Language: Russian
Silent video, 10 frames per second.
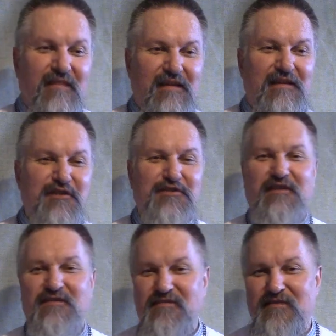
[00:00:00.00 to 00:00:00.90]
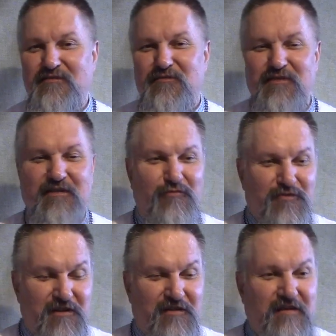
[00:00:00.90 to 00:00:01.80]
лично. Вот, на,
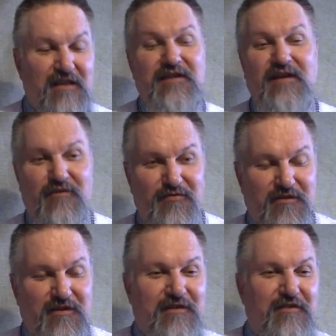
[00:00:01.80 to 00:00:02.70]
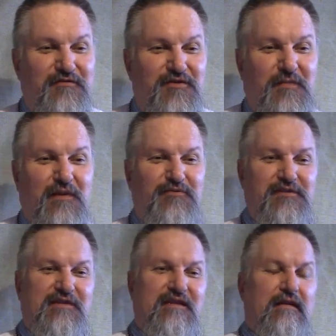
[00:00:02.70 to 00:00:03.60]
уже на днях, уже, надеюсь, уже
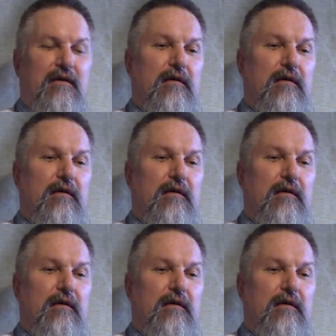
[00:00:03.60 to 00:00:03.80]
получится